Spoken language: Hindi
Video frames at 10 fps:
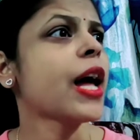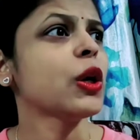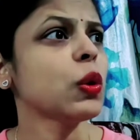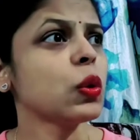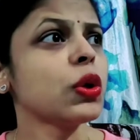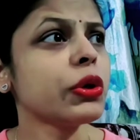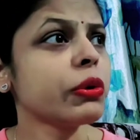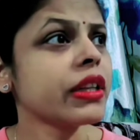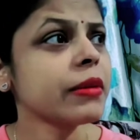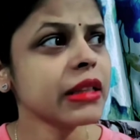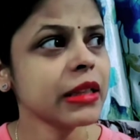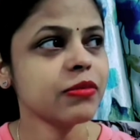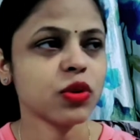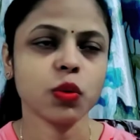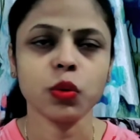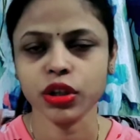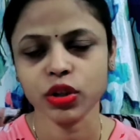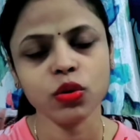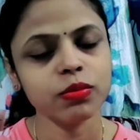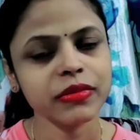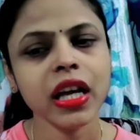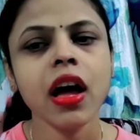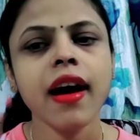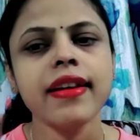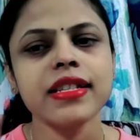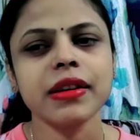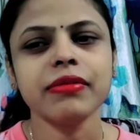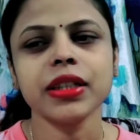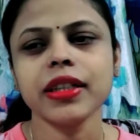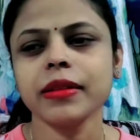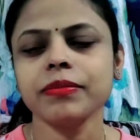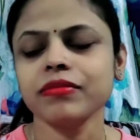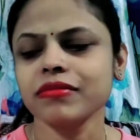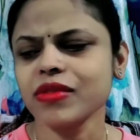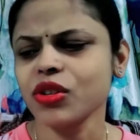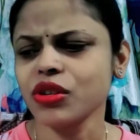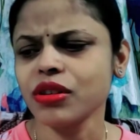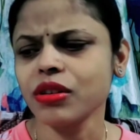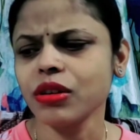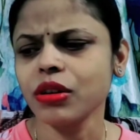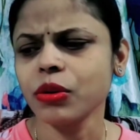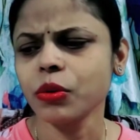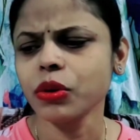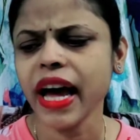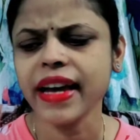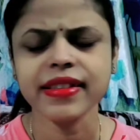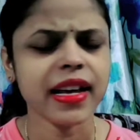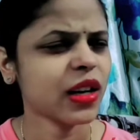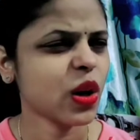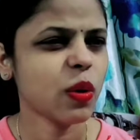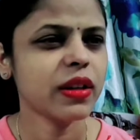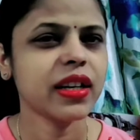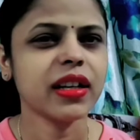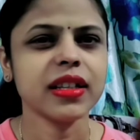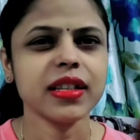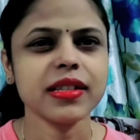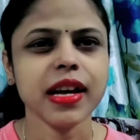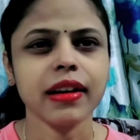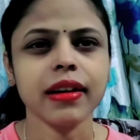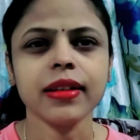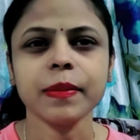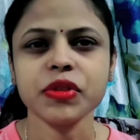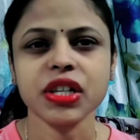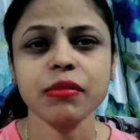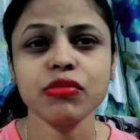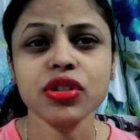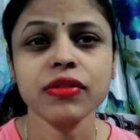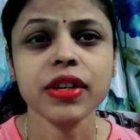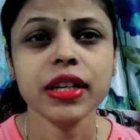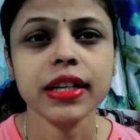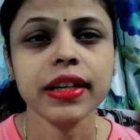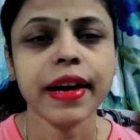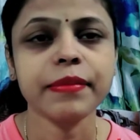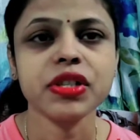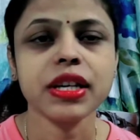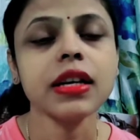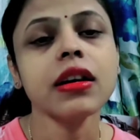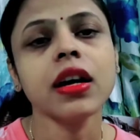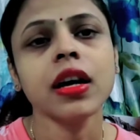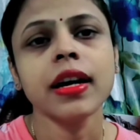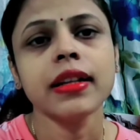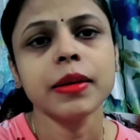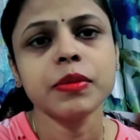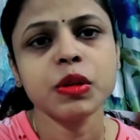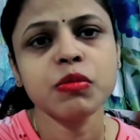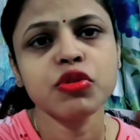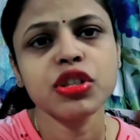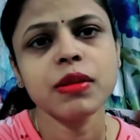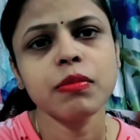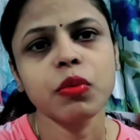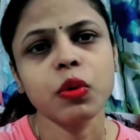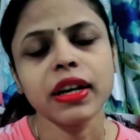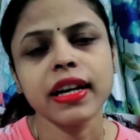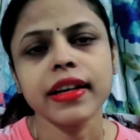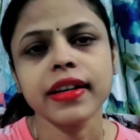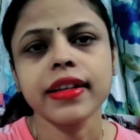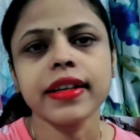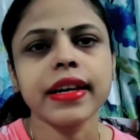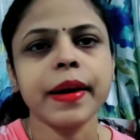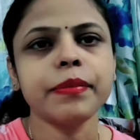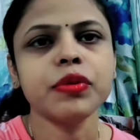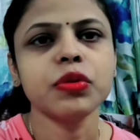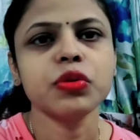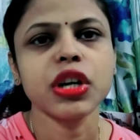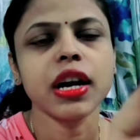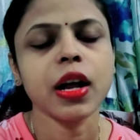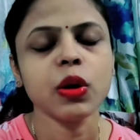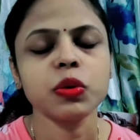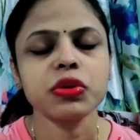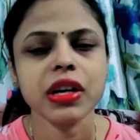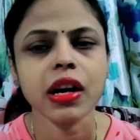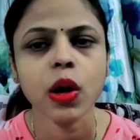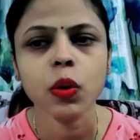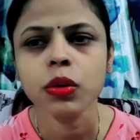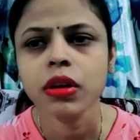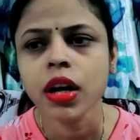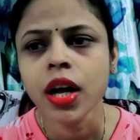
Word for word: सारे लोगों ने टोका था मतलब टोकते तो जब दो ढाई साल का हुआ था तीन साल का तब से मुझे वीर के टाइम से ही तब से मुझे सब बोलने लगे थे कि आप दूसरा ला लो दूसरा ला लो